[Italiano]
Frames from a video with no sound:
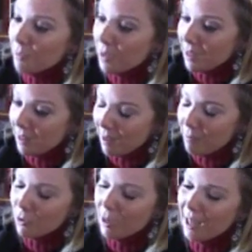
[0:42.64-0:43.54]
come nel
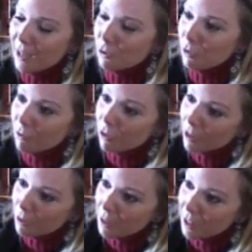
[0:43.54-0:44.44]
mio caso, che
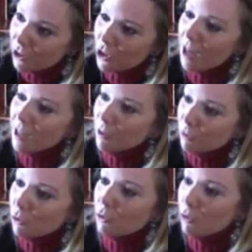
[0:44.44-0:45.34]
lavora da 15 anni in
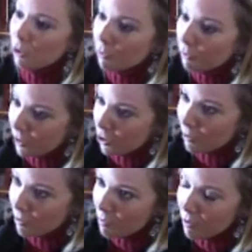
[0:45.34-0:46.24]
un settore non
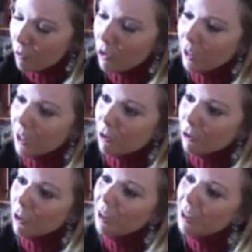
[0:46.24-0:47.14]
facile come quello
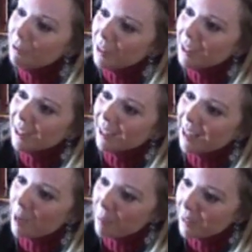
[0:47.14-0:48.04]
agricolo,
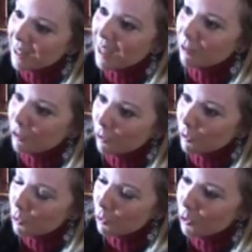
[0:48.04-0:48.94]
vedere apprezzato e
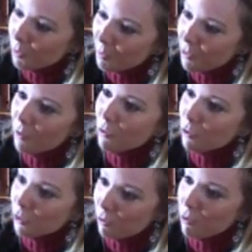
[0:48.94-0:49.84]
riconosciuto il proprio
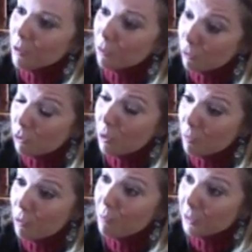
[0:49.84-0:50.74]
lavoro è sicuramente uno
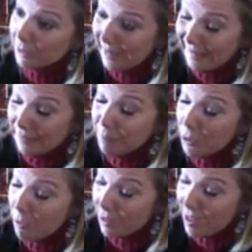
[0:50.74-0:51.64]
stimolo importante
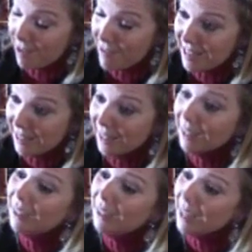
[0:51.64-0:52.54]
per guardare
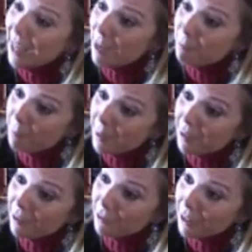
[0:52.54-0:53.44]
avanti e
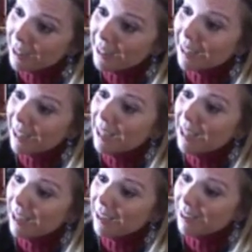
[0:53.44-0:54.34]
per vedere
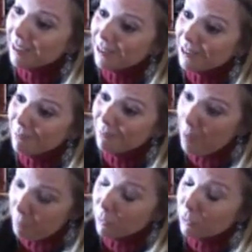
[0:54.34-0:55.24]
eh,
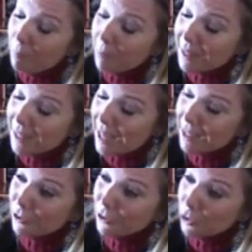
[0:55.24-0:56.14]
appunto apprezzare
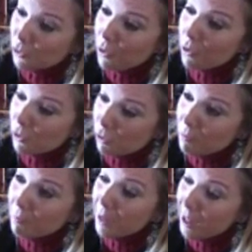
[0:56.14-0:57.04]
apprezzato lo sforzo,
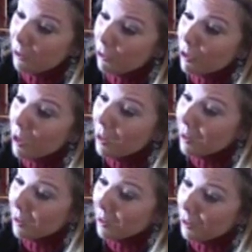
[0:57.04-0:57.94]
l'impegno
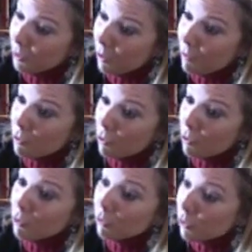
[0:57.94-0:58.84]
eh, in un
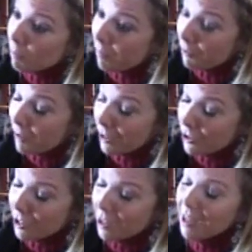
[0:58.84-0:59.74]
lavoro non sempre
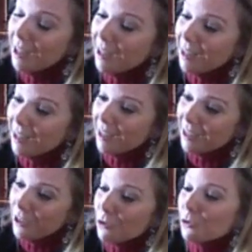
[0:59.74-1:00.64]
facile.
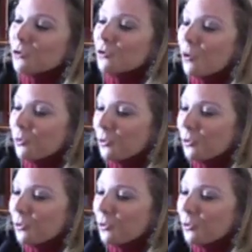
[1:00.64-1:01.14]
Eh, io non sono